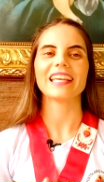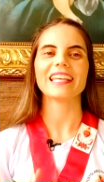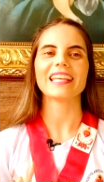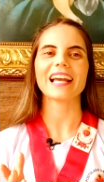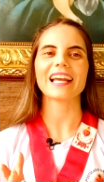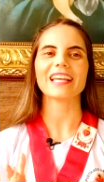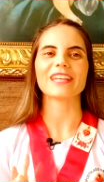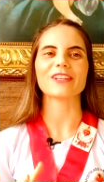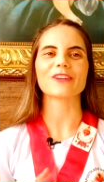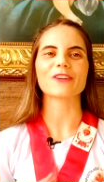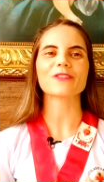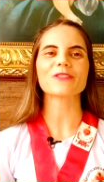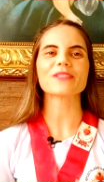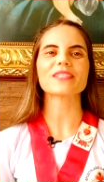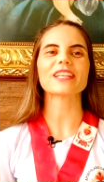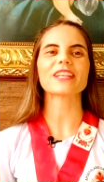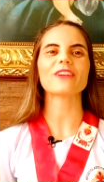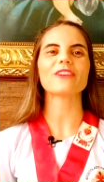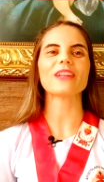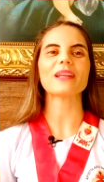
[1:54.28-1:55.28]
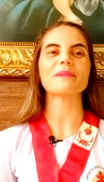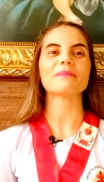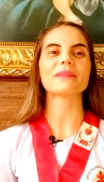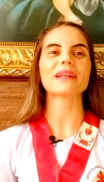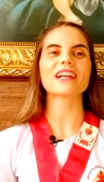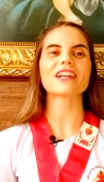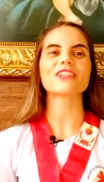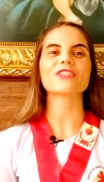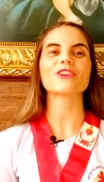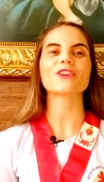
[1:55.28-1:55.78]
E aí, conseguiu
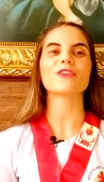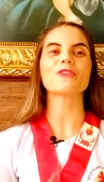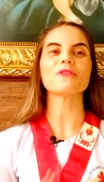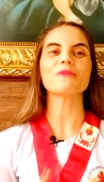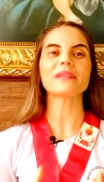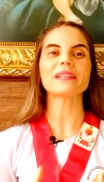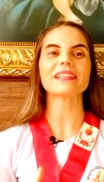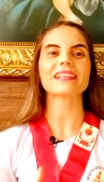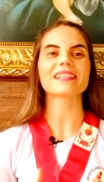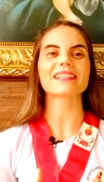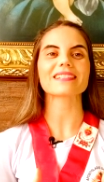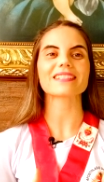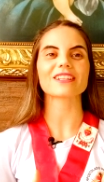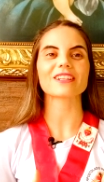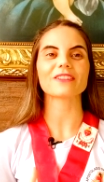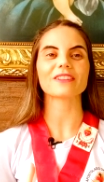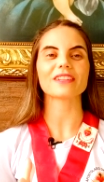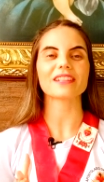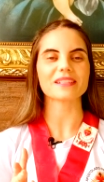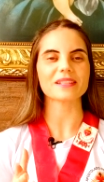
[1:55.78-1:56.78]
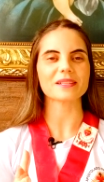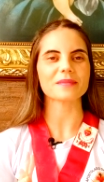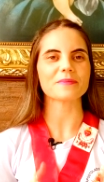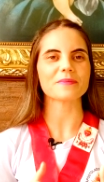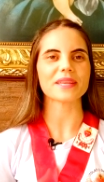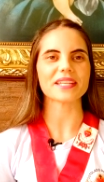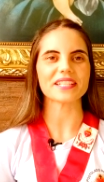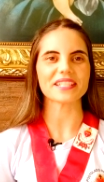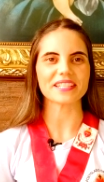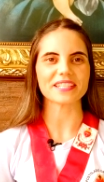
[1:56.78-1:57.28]
lembrar de alguma intenção desses
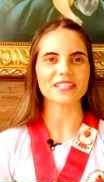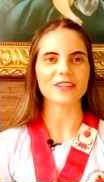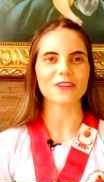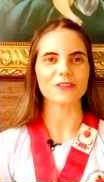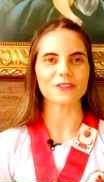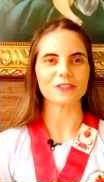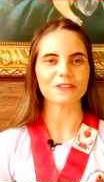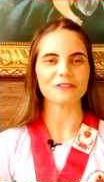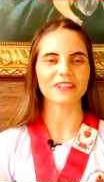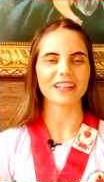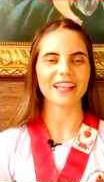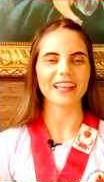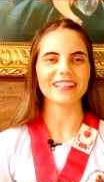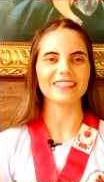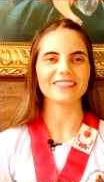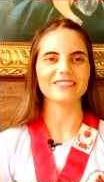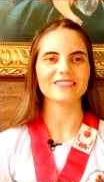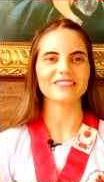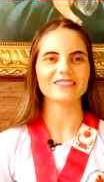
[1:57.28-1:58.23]
meses que eu te falei?